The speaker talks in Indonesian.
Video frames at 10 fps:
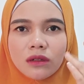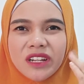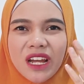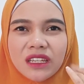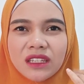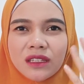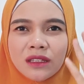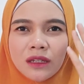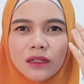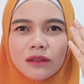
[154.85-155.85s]

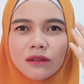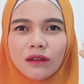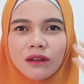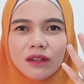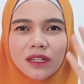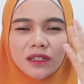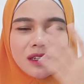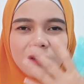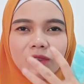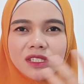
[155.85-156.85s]
dakinya gitu loh, daki
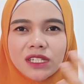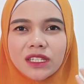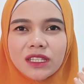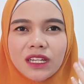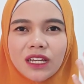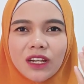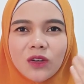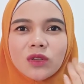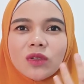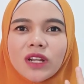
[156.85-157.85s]
dari wajah
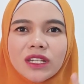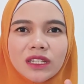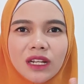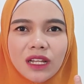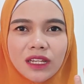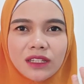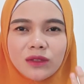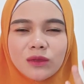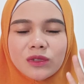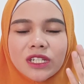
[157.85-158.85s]
kita, kotorannya lah
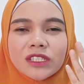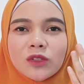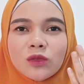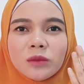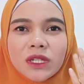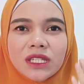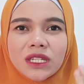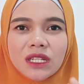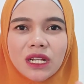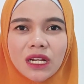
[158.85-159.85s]
gitu, sel-sel kulit mati
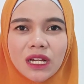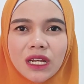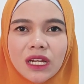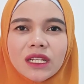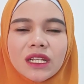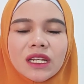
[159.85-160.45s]
yang terangkat.